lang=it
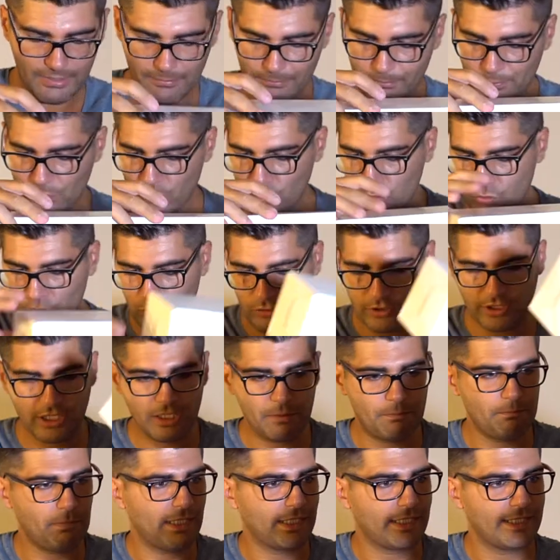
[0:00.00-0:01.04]
più
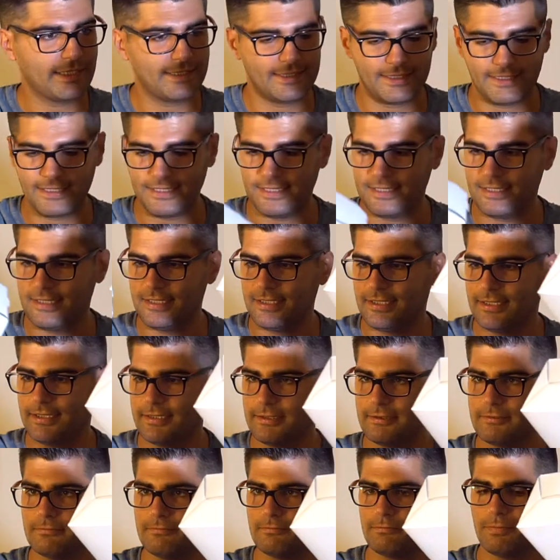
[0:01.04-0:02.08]
i pacchettini
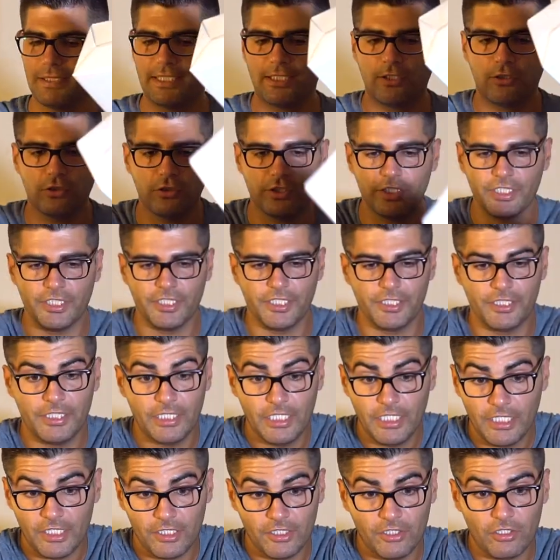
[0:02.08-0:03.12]
piccolini.
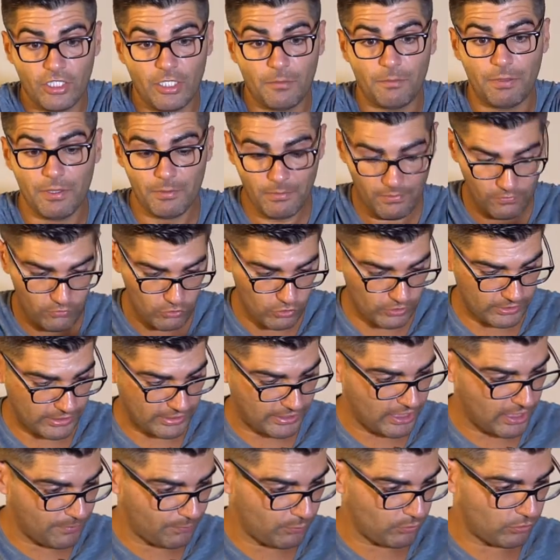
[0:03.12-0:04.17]
Io è la prima volta
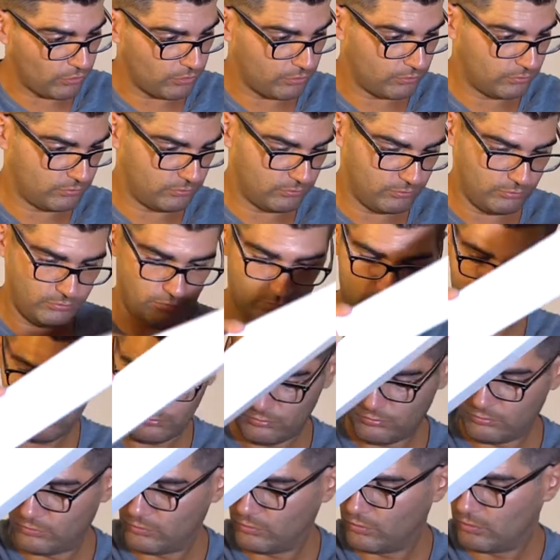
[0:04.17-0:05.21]
che apro
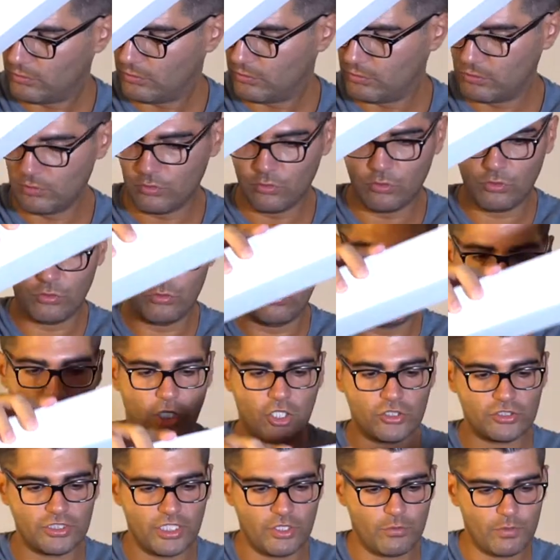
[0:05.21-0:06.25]
una
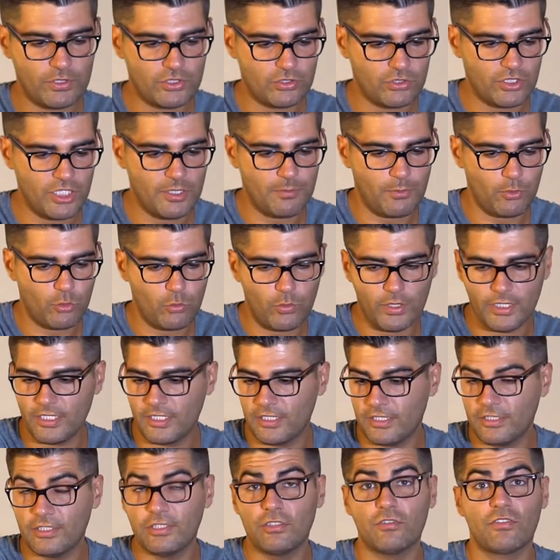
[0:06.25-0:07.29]
cosa di questo tipo,
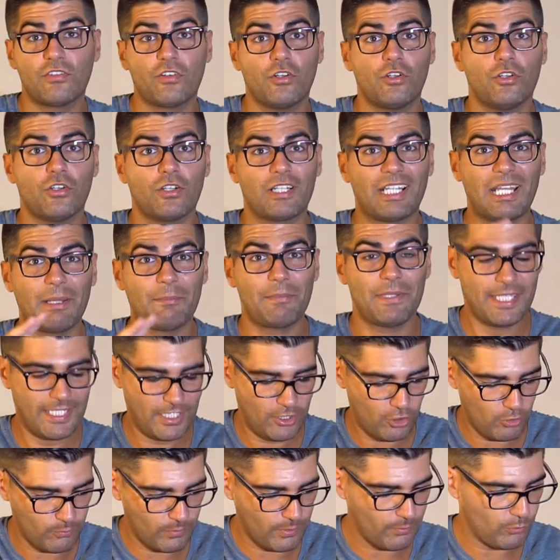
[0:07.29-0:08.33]
quindi dovrò capire
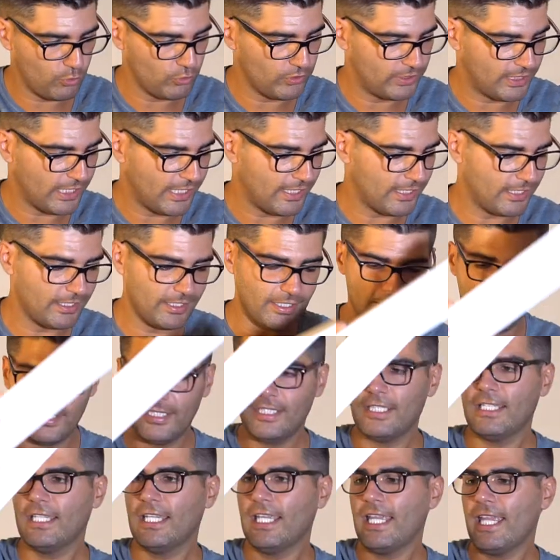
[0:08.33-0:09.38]
come montarli
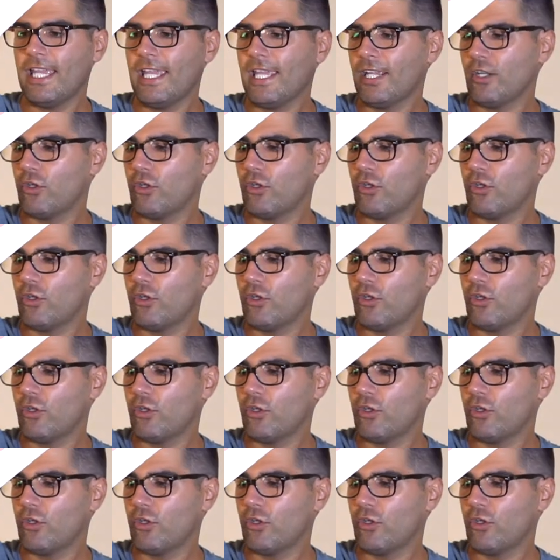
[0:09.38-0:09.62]
e